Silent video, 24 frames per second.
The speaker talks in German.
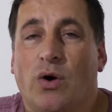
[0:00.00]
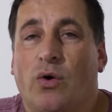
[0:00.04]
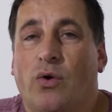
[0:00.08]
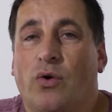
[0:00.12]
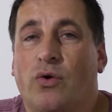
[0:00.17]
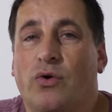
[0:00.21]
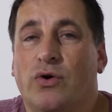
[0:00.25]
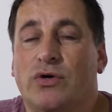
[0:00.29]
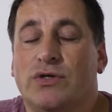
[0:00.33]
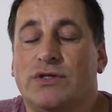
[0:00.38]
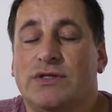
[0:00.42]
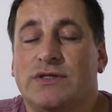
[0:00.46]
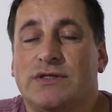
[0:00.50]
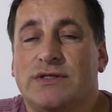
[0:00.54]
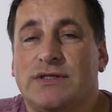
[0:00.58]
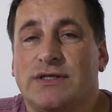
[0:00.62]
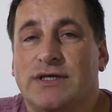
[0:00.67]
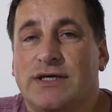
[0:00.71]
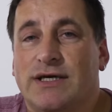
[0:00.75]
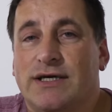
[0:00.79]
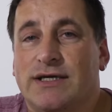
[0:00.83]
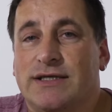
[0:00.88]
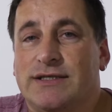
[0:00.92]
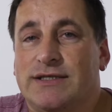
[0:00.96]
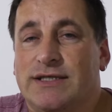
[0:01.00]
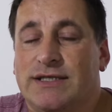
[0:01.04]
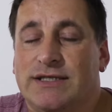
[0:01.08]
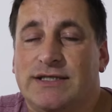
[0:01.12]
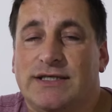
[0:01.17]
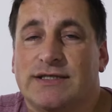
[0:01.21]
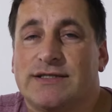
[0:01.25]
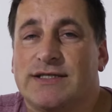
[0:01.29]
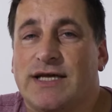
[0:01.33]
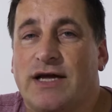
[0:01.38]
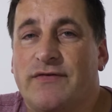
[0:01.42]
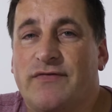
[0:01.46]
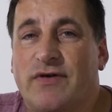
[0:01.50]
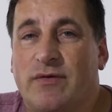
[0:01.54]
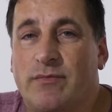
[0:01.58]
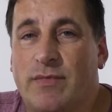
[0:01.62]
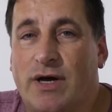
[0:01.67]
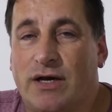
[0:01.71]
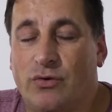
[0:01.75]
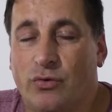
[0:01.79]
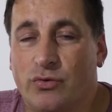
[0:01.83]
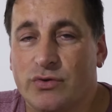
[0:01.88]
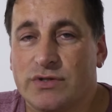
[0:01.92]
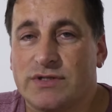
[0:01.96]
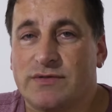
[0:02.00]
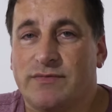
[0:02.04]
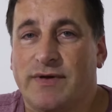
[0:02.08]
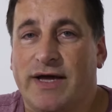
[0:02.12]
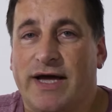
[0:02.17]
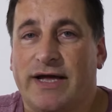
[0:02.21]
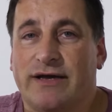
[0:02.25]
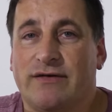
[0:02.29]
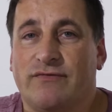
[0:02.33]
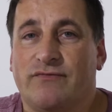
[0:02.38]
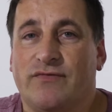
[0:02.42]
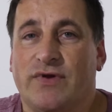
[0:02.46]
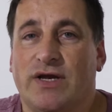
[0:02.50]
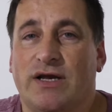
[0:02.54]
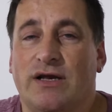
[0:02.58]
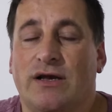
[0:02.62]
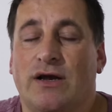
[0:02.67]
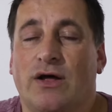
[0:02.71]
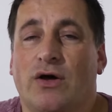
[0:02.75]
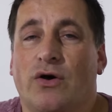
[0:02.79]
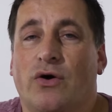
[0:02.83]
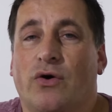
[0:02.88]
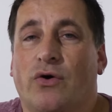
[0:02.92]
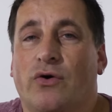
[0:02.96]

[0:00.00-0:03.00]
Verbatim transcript: und äh, die ich jetzt einfach mal loswerden will.